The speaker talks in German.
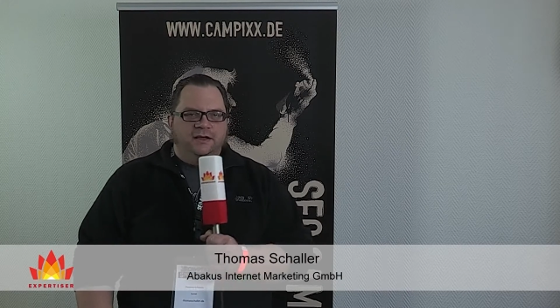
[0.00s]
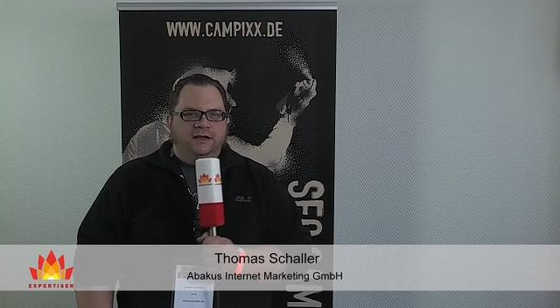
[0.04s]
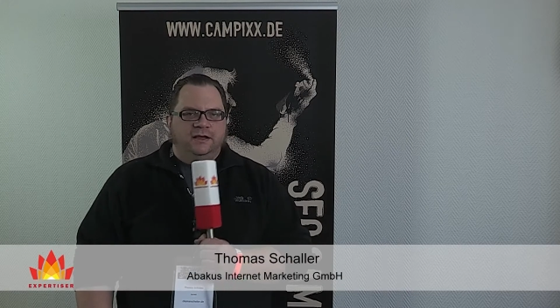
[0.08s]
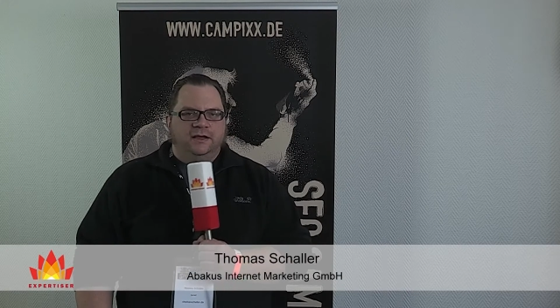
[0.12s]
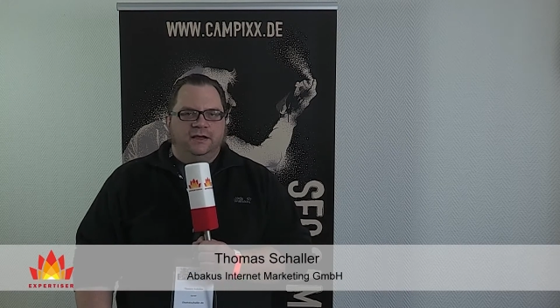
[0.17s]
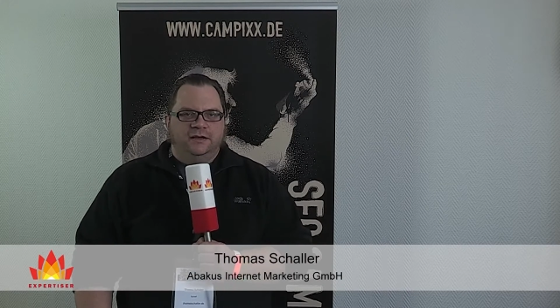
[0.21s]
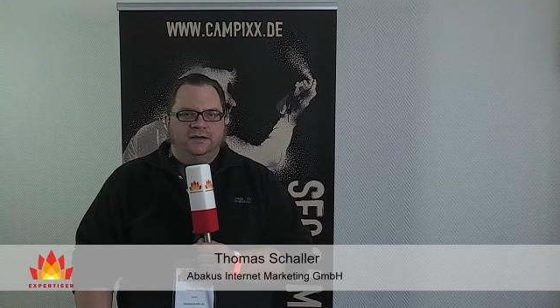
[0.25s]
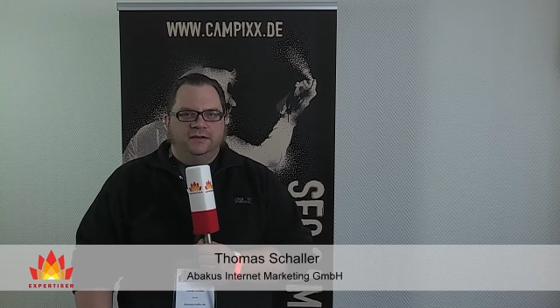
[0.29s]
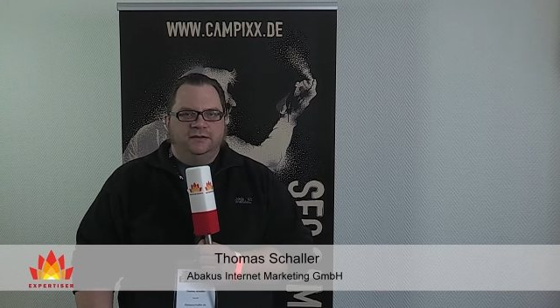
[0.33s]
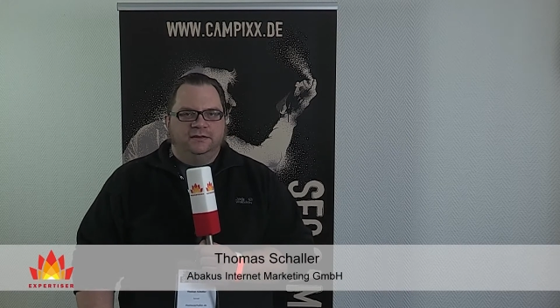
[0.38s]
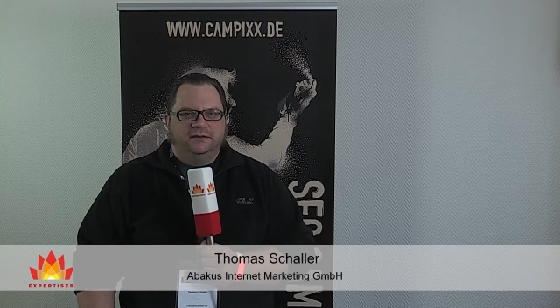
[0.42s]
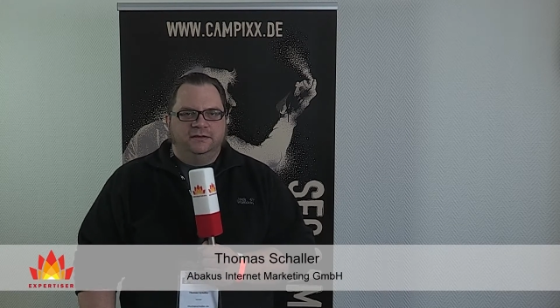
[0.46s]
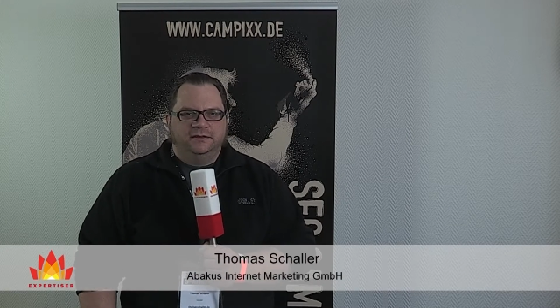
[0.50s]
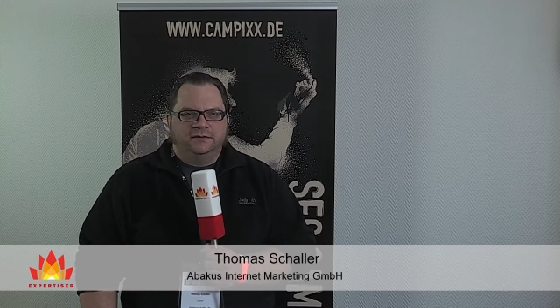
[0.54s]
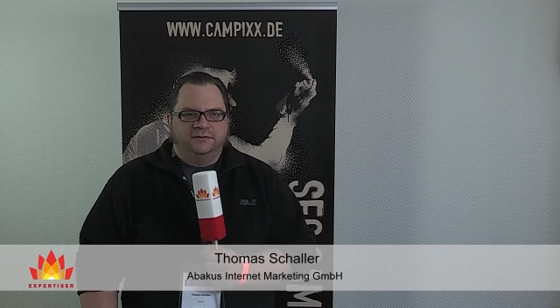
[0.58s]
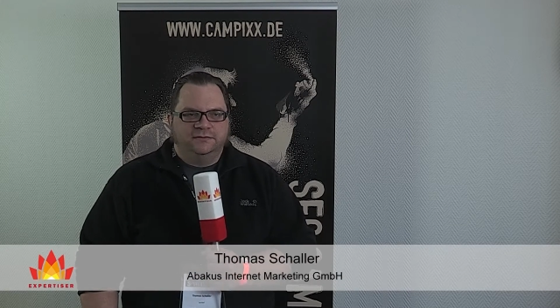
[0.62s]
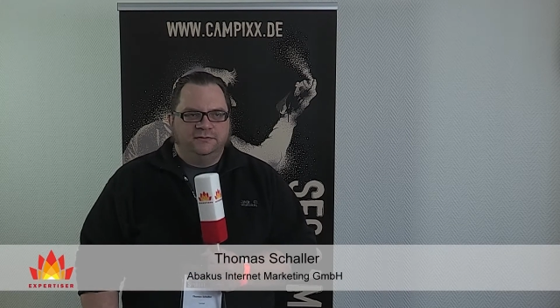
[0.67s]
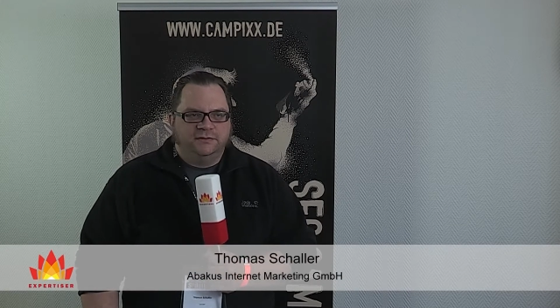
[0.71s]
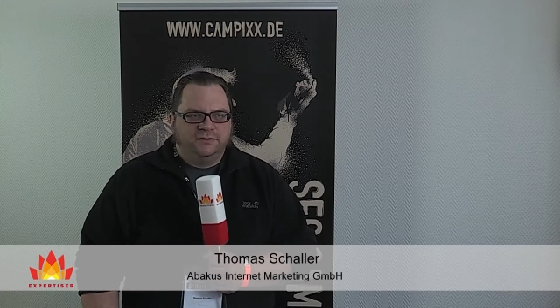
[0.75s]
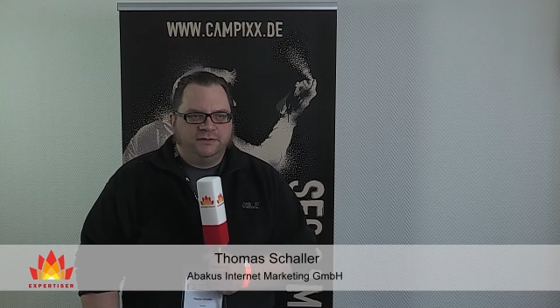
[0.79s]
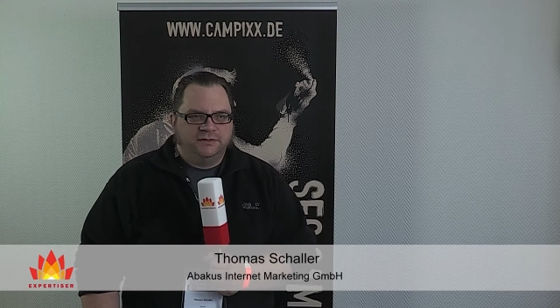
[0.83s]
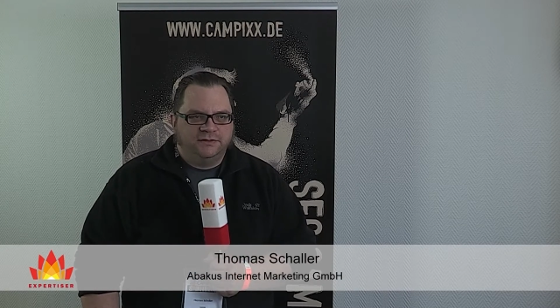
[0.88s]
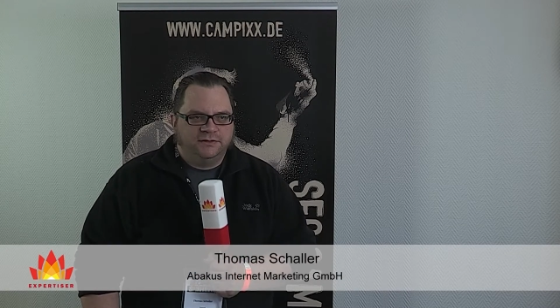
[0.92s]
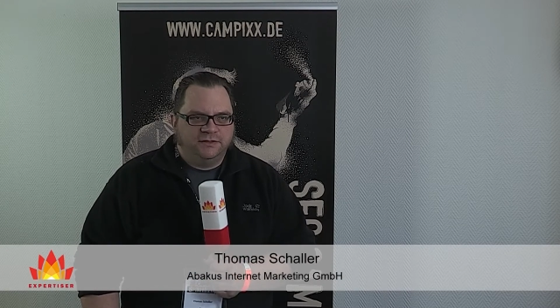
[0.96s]
Äh, es
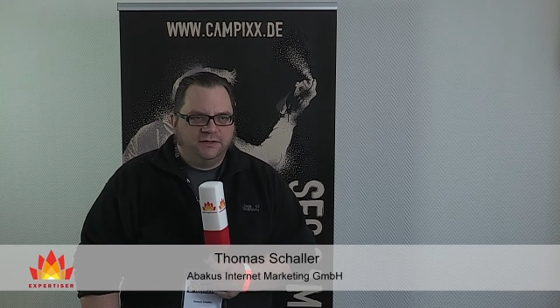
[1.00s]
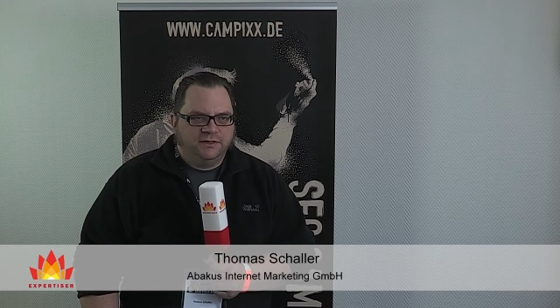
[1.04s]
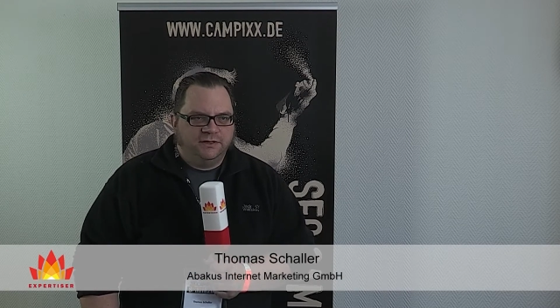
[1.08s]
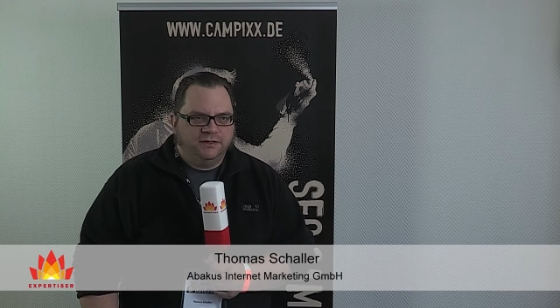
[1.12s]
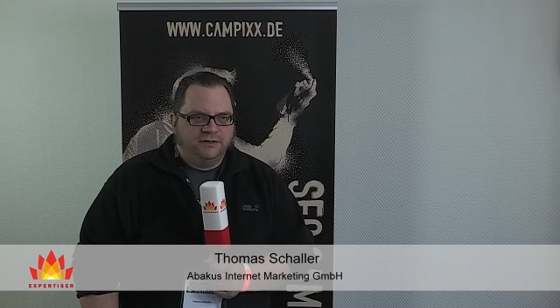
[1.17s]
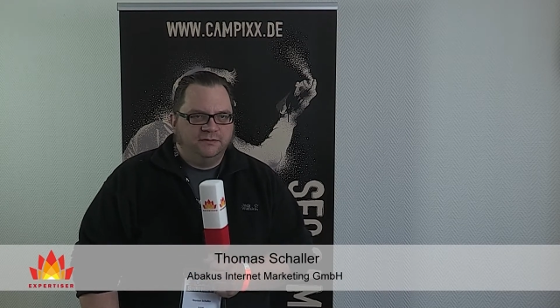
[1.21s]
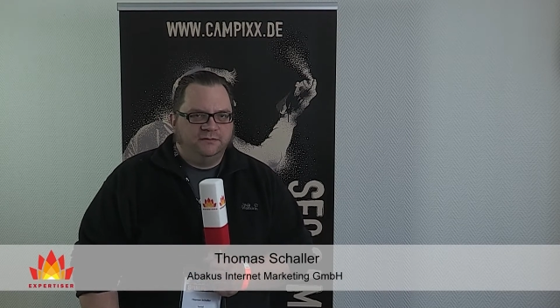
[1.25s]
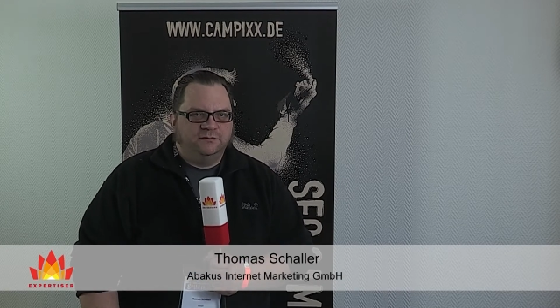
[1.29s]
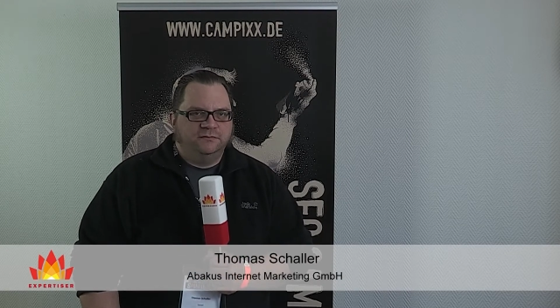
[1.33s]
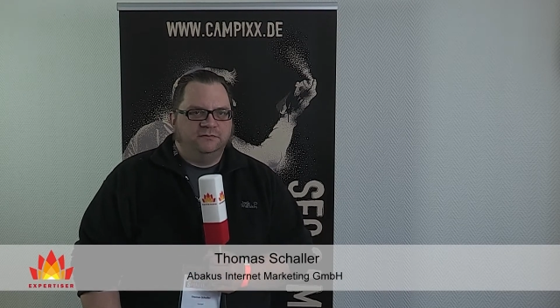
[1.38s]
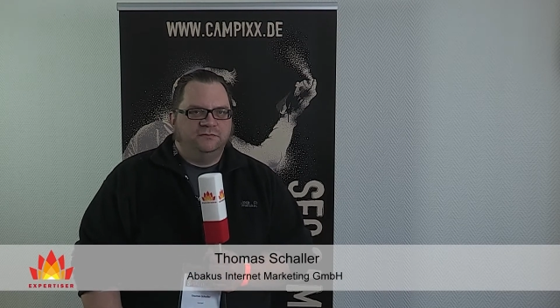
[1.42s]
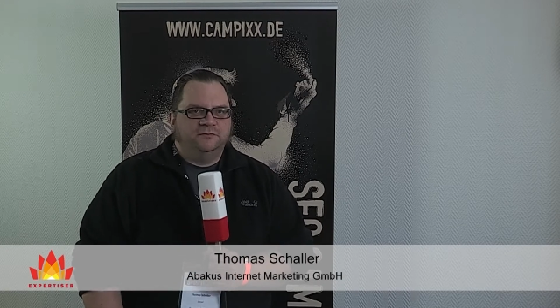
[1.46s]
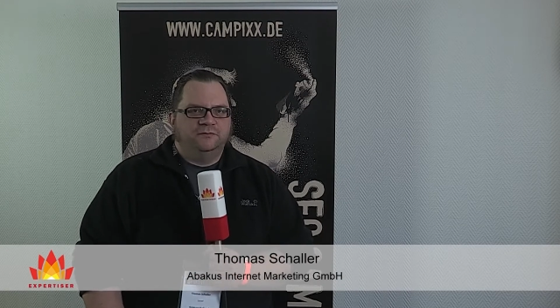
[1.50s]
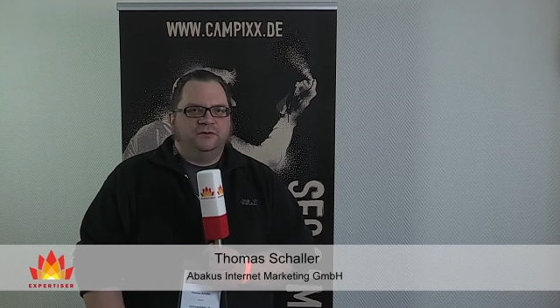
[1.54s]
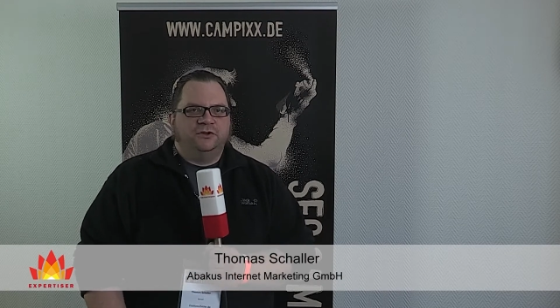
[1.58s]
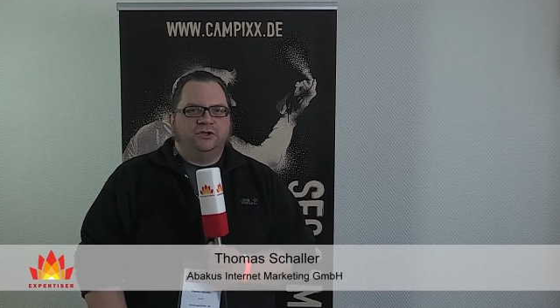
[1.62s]
wird ähm,